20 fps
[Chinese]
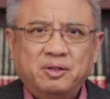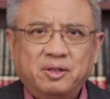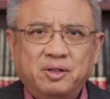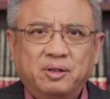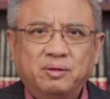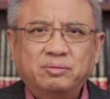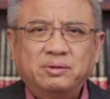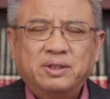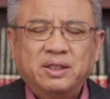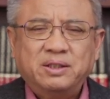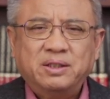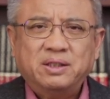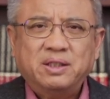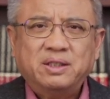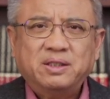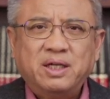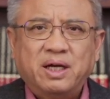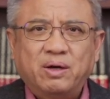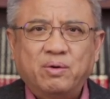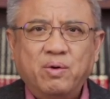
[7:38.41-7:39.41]
俄乌战争的
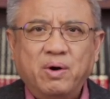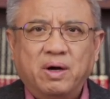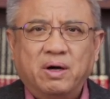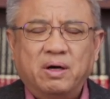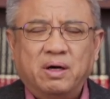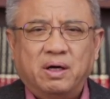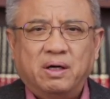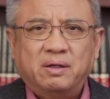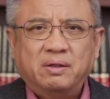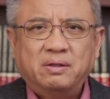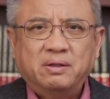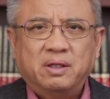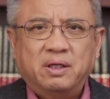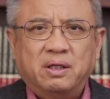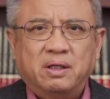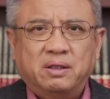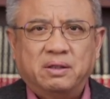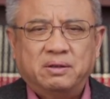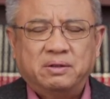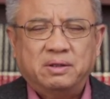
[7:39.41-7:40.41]
战况
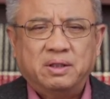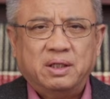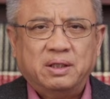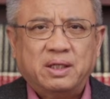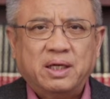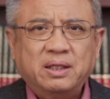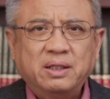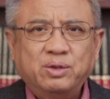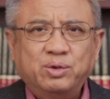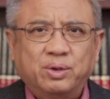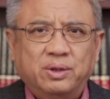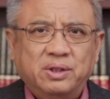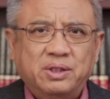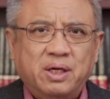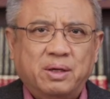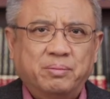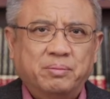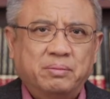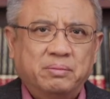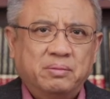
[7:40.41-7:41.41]
哈，简单的说一
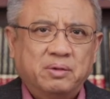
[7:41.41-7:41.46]
下，